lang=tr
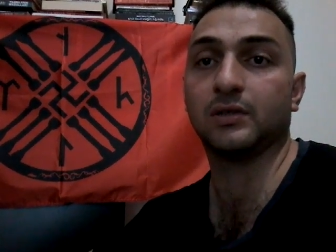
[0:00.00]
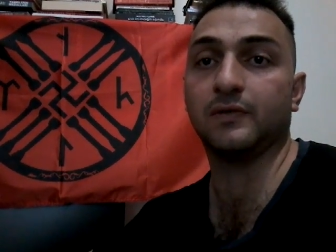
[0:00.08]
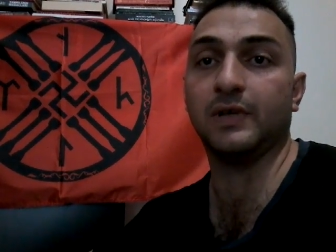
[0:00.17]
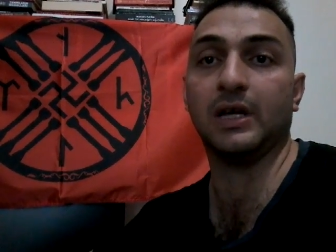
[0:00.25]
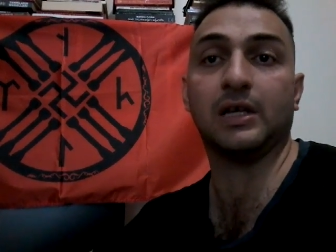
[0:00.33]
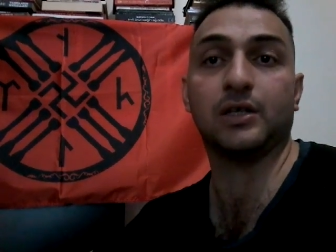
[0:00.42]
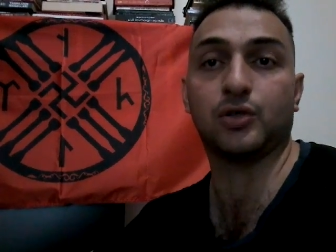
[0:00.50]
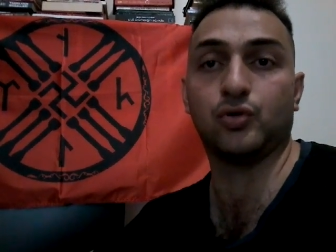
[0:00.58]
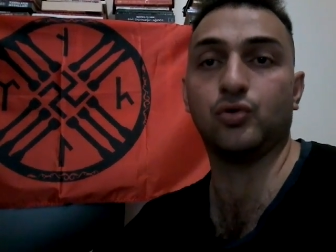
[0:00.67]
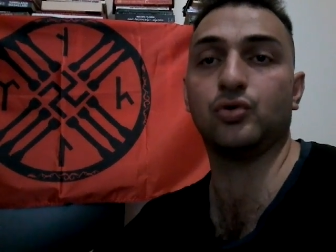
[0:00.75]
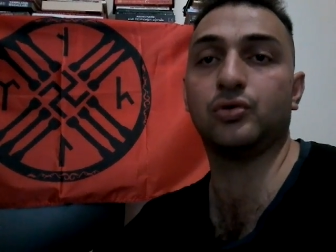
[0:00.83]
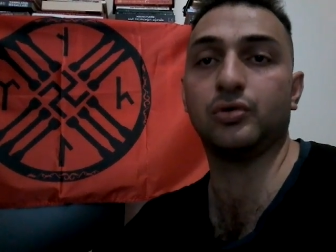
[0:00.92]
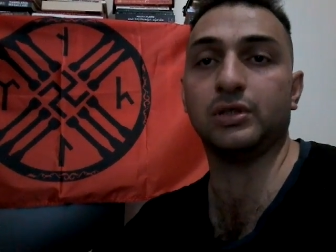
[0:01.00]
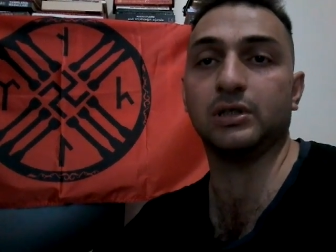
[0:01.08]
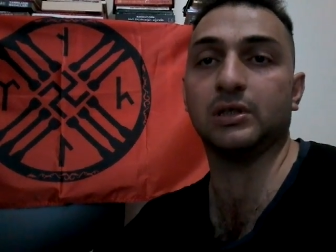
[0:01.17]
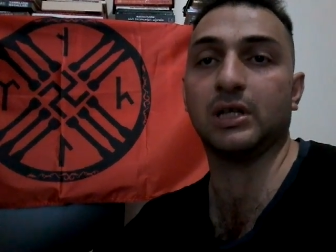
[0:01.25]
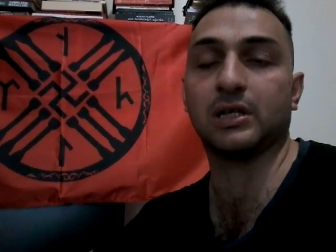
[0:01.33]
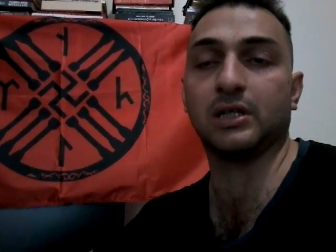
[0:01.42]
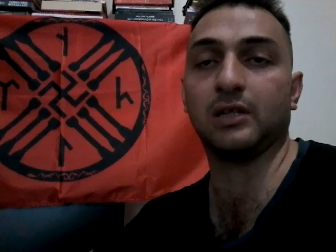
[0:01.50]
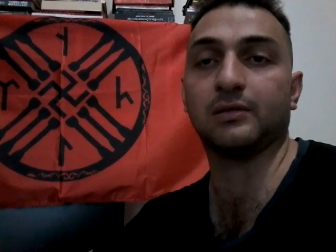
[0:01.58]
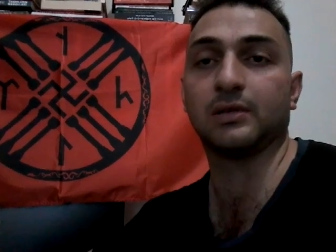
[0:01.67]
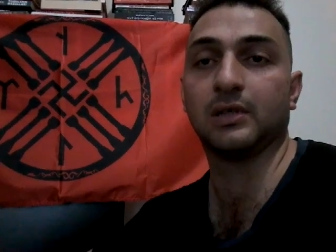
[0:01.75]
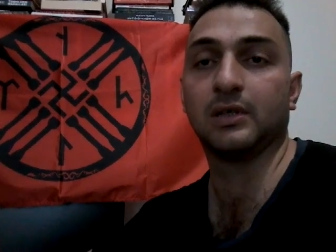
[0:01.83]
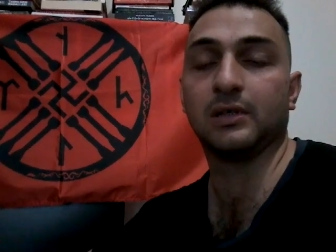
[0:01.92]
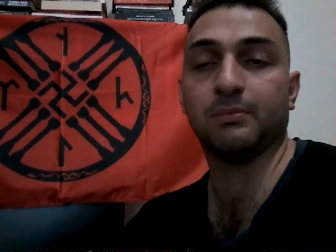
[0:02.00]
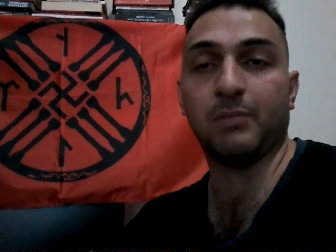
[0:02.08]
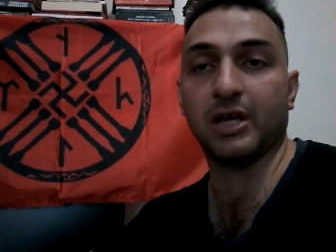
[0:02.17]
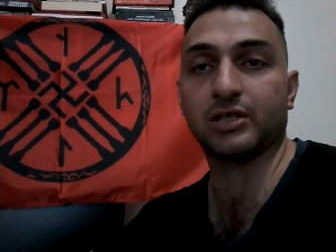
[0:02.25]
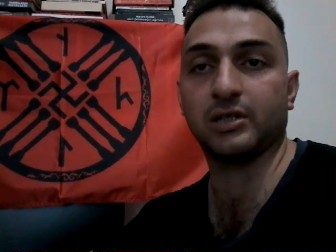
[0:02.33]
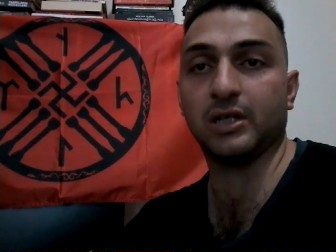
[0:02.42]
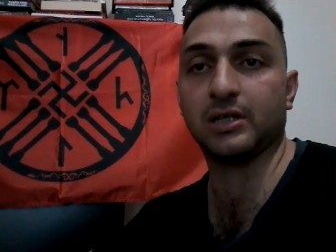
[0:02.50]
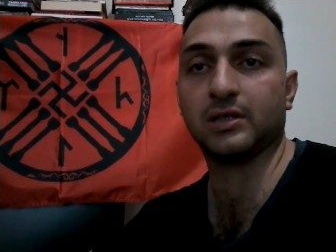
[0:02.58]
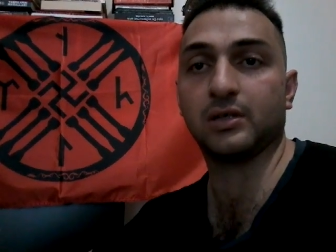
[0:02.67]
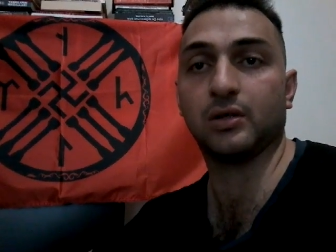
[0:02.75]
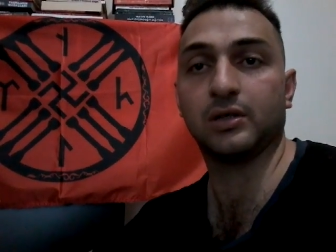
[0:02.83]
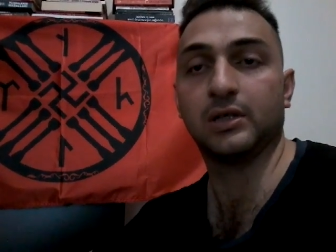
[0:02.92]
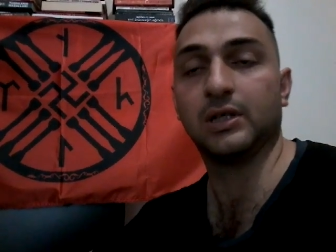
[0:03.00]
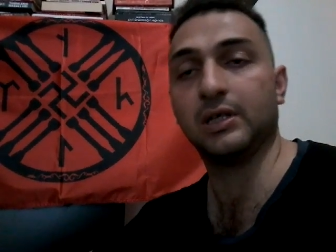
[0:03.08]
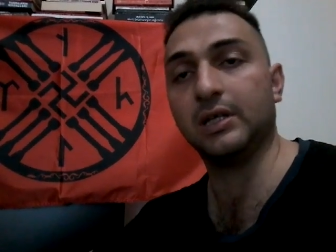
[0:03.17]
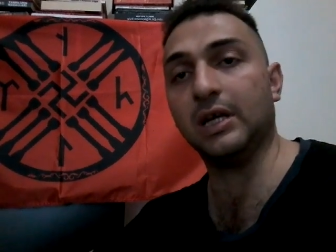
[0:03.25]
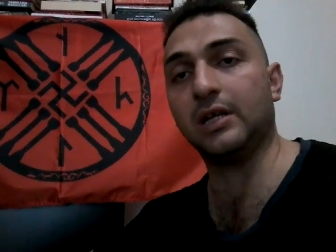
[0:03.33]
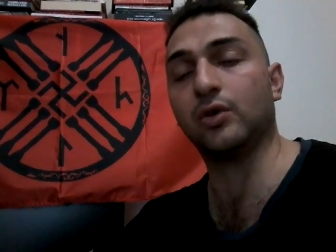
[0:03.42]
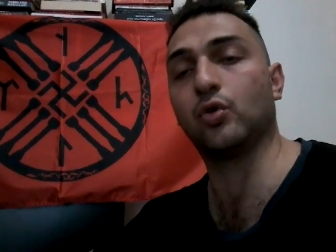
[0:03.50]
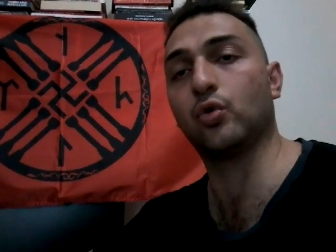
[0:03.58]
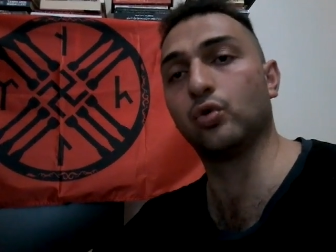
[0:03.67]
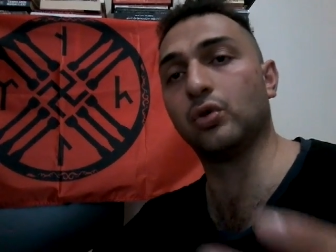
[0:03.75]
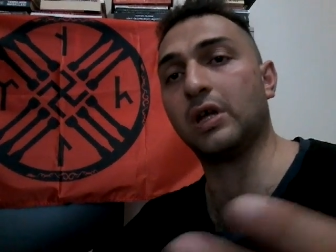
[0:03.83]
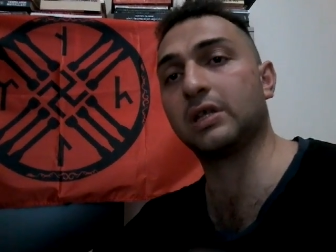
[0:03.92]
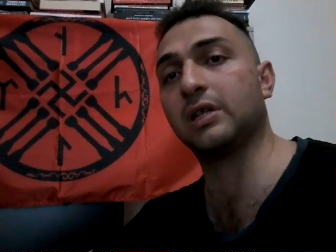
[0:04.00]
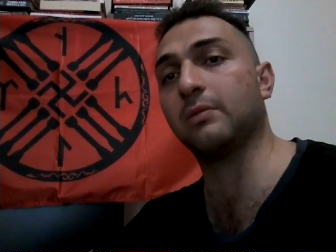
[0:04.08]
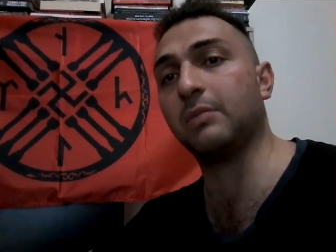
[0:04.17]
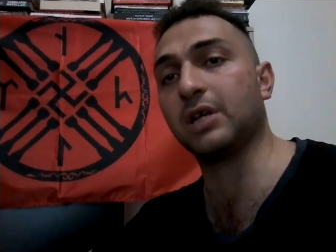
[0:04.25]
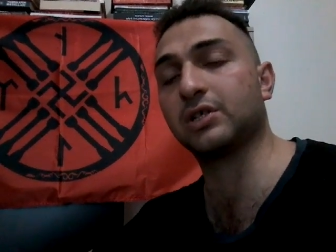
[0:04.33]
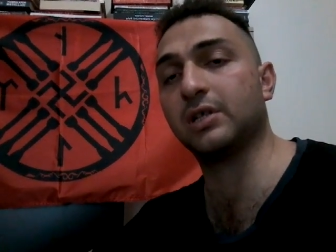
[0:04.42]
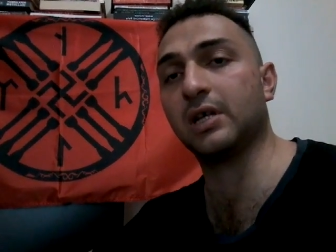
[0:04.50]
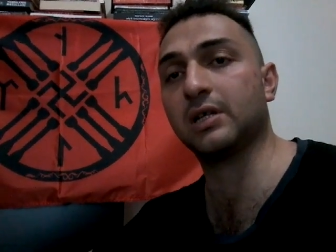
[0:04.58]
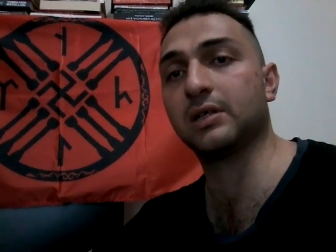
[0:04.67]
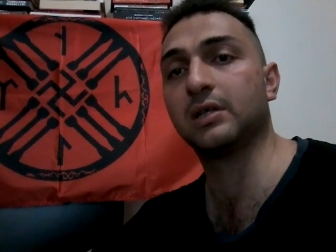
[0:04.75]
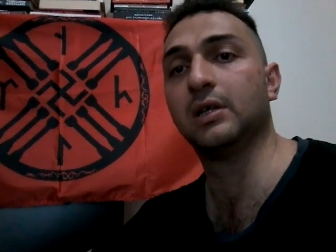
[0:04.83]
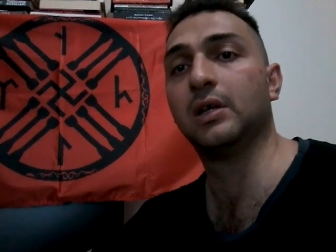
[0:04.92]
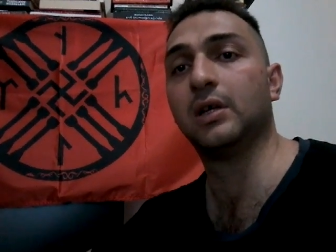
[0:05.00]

veya 200'lü yıllardan başlar. Yani Hunlardan başlar